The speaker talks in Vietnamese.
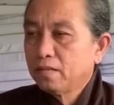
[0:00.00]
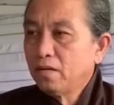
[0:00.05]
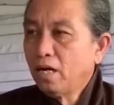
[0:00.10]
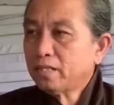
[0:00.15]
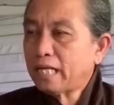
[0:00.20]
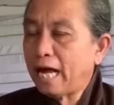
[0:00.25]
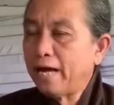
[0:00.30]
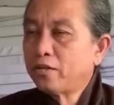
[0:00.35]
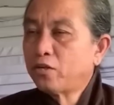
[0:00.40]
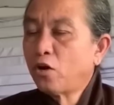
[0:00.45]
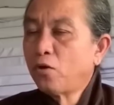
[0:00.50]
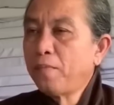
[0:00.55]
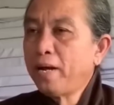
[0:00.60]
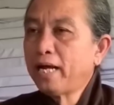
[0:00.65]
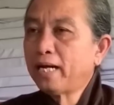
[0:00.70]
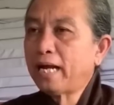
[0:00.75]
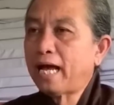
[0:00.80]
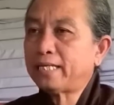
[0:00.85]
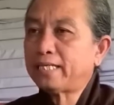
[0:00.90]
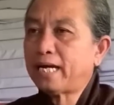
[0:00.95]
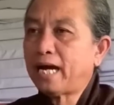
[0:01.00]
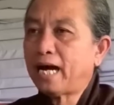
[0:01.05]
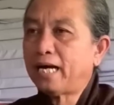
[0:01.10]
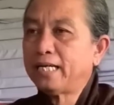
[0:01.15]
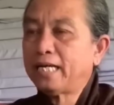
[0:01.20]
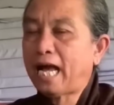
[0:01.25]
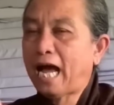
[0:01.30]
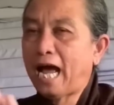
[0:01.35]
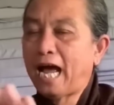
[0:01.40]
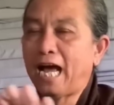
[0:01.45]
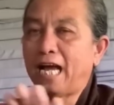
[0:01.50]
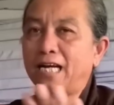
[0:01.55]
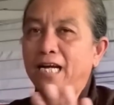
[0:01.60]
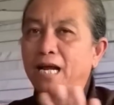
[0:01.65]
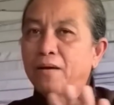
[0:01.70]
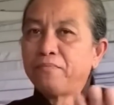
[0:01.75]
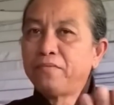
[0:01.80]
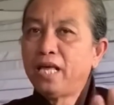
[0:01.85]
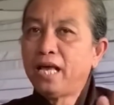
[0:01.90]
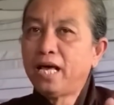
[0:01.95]
đức thầy cho biết là trời hạ
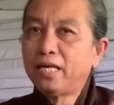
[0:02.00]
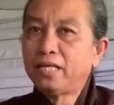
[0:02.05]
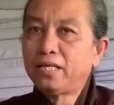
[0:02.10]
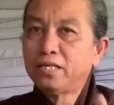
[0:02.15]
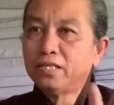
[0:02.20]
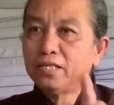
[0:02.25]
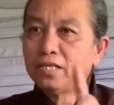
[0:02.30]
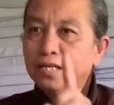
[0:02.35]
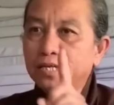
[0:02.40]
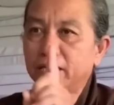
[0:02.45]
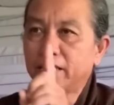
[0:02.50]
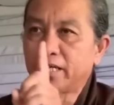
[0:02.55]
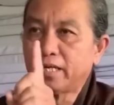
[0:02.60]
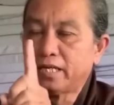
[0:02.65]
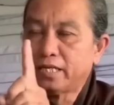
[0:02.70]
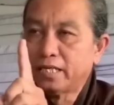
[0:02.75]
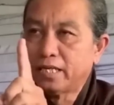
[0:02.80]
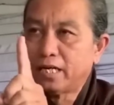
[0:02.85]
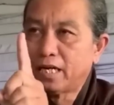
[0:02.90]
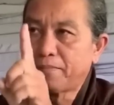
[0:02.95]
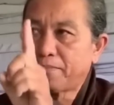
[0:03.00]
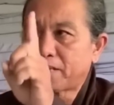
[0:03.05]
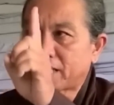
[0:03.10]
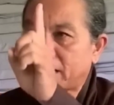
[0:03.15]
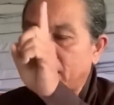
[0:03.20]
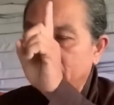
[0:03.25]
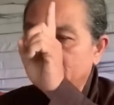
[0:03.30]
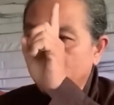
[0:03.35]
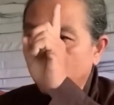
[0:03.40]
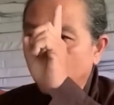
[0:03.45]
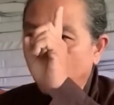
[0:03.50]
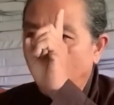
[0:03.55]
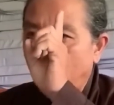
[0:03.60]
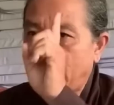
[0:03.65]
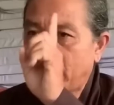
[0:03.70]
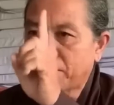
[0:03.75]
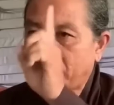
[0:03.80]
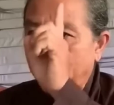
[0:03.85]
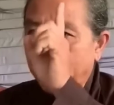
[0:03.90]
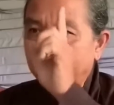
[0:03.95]
năm dê chưa nữa nữa mà từng
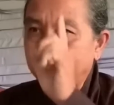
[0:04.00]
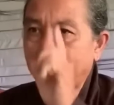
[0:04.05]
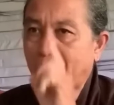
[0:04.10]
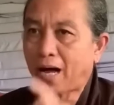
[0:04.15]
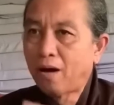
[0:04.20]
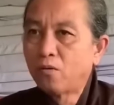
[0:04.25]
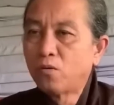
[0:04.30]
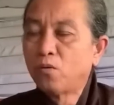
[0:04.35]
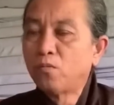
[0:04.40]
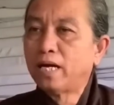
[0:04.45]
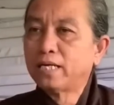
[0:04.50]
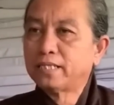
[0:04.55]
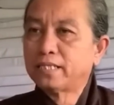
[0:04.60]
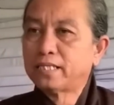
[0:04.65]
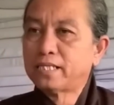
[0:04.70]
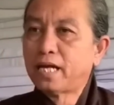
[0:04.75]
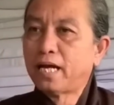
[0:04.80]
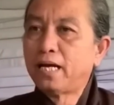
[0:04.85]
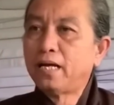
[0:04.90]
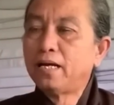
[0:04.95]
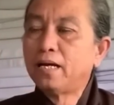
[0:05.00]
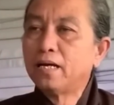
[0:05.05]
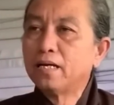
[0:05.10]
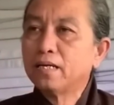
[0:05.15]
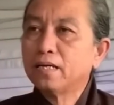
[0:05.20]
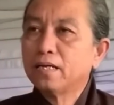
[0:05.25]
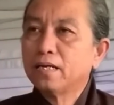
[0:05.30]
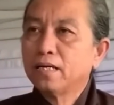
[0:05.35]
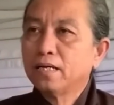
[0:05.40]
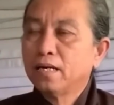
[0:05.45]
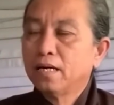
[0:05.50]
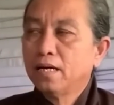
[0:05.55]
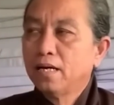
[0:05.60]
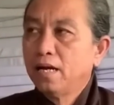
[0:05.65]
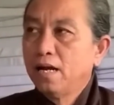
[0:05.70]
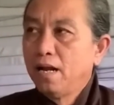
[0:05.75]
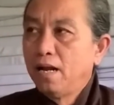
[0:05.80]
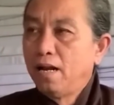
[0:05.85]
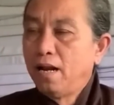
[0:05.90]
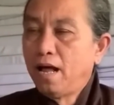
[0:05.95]
quần mái tạo cũng lần xây đó
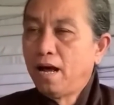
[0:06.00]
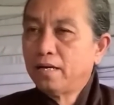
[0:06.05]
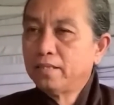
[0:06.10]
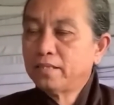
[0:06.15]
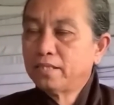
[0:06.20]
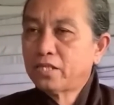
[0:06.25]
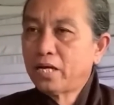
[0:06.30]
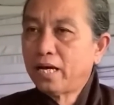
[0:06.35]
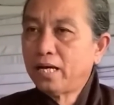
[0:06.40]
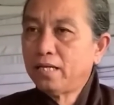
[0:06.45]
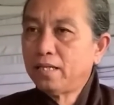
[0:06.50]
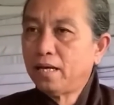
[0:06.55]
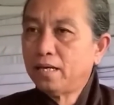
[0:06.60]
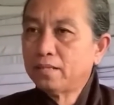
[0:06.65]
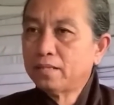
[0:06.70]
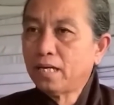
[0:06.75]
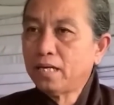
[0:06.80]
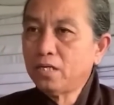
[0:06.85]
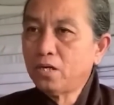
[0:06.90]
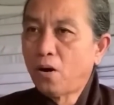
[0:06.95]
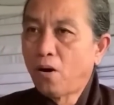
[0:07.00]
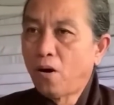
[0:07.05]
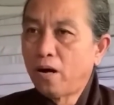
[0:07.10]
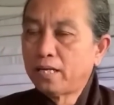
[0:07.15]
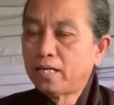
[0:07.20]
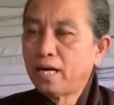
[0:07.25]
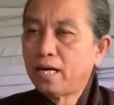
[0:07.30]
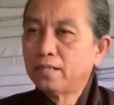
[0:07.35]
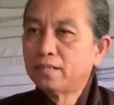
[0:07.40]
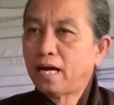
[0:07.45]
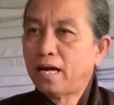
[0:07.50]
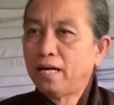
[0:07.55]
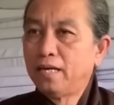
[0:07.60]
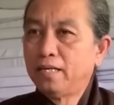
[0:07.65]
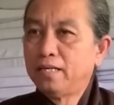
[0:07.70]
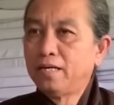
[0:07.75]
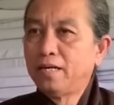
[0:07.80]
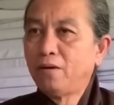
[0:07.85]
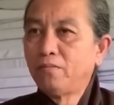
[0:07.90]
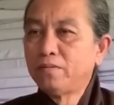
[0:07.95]
lần say thiện tính rõ chân
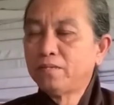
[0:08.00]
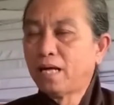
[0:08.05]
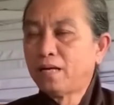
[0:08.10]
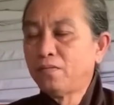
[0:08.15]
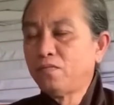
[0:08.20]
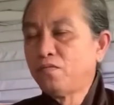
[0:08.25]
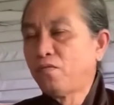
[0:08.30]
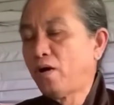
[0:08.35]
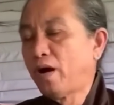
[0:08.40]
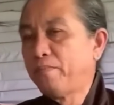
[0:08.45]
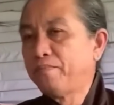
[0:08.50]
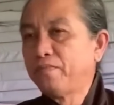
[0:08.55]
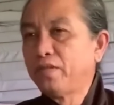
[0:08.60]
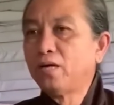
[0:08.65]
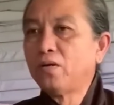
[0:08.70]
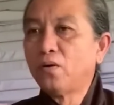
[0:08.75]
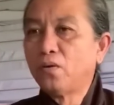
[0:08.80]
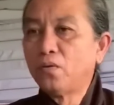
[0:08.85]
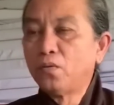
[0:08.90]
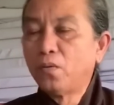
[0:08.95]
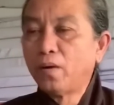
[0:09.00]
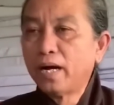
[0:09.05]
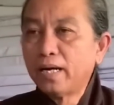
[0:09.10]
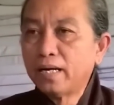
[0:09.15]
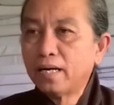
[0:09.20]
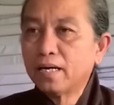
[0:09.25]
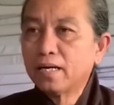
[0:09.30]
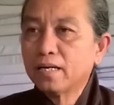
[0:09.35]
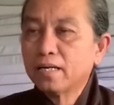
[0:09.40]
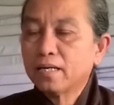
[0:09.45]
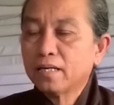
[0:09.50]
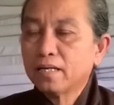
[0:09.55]
thầy chứ nóng tánh phàm chứ dội quay đó